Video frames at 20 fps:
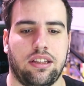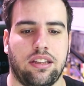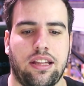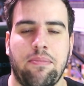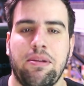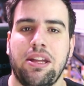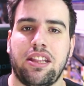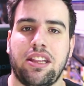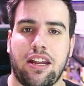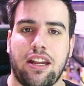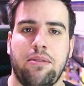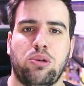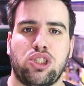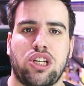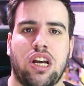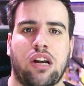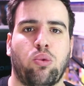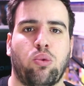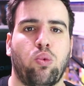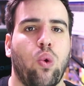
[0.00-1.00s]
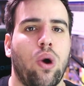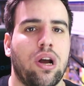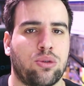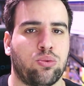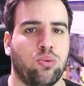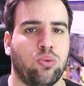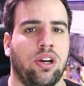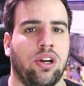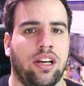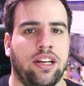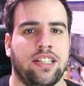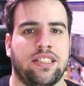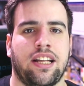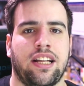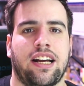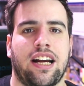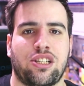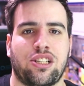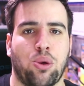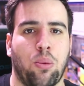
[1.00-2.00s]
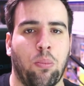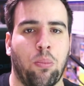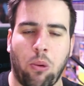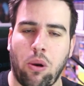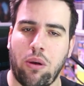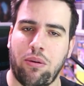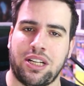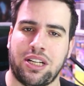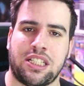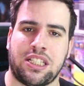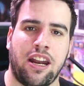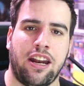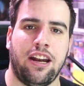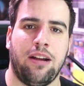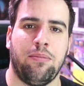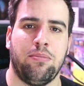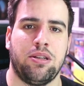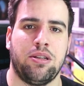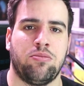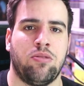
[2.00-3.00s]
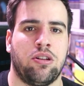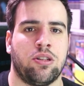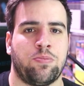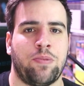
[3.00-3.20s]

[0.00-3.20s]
También tenemos a Quaswell, en este caso vuelve a estar en el mismo